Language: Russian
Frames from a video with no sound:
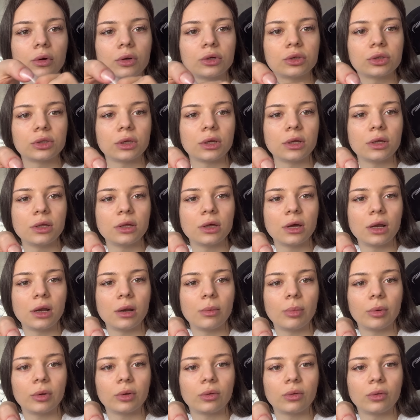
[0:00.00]
что
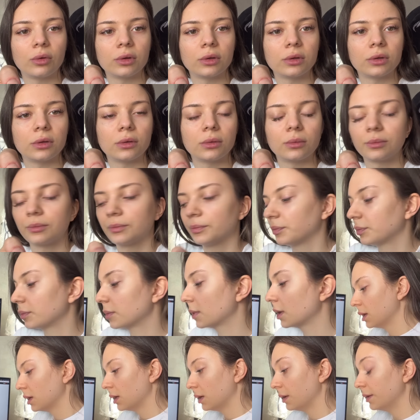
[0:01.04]
идеально подходит.
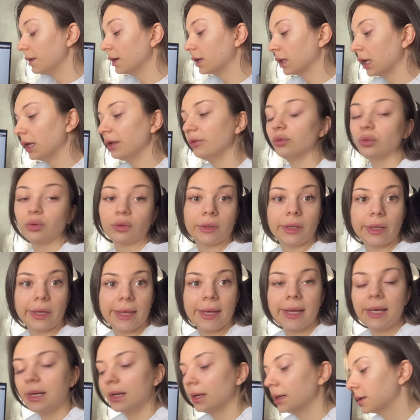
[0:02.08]
И накладываю туда
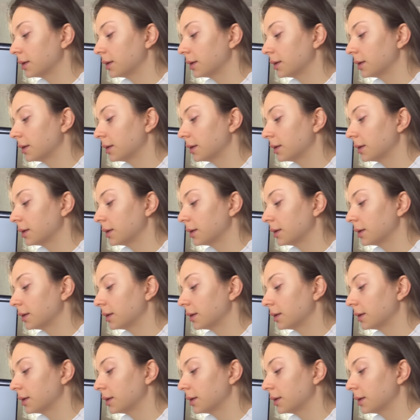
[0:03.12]
гель.